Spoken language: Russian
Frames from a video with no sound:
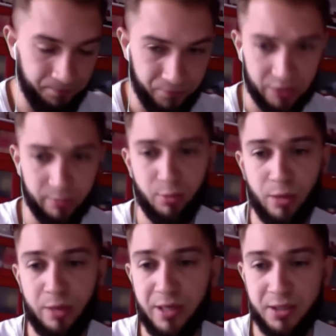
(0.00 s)
Это был
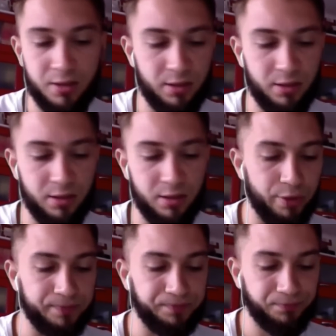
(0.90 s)
май месяц этого года.